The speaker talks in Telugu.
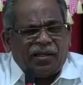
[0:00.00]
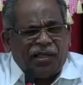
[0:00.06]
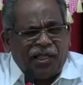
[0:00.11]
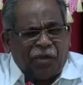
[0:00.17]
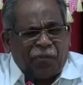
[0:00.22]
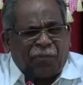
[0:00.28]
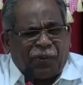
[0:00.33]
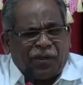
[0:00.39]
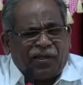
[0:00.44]

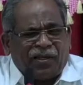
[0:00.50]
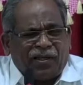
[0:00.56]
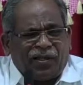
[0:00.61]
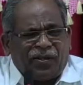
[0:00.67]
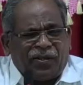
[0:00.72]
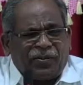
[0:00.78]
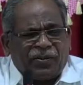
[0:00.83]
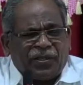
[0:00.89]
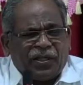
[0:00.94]
నీ
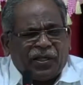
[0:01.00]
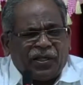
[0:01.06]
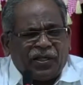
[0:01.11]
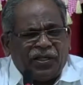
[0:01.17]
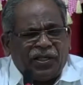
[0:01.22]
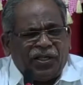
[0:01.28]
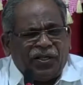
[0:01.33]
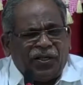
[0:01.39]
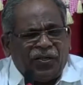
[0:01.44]
పిల్లలు
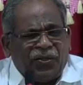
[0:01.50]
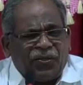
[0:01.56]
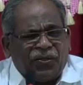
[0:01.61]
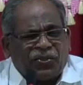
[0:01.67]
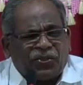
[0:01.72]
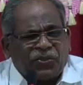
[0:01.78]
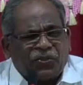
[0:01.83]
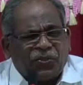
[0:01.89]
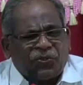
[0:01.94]
నిన్ను
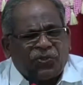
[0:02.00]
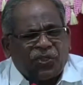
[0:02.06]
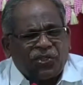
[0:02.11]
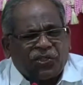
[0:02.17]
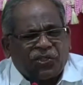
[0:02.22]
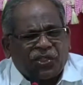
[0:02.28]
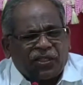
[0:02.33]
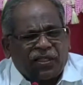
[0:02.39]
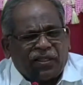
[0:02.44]

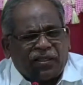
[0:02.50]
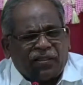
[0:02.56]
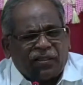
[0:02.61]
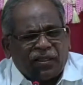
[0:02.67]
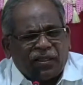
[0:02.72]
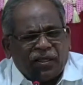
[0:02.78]
స్థుతించరా